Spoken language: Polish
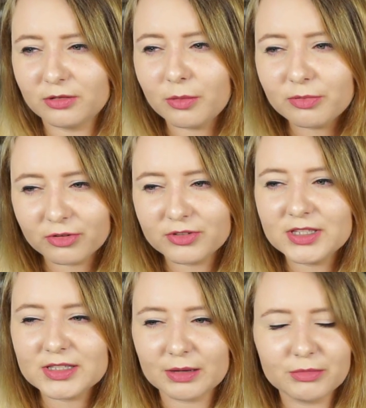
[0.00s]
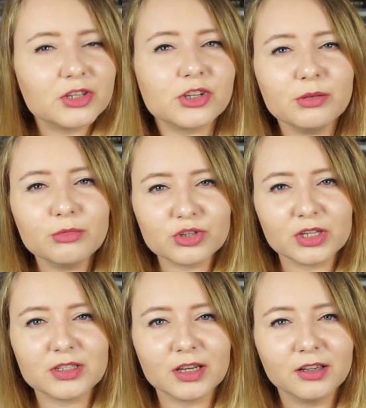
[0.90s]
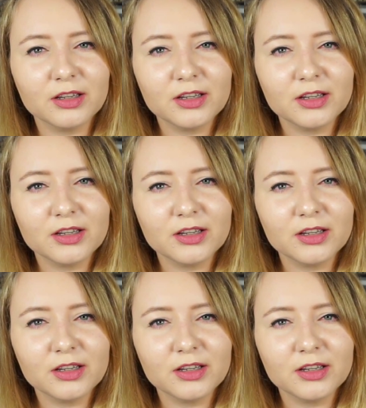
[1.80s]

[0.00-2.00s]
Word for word: obwodnicami jeżeli możecie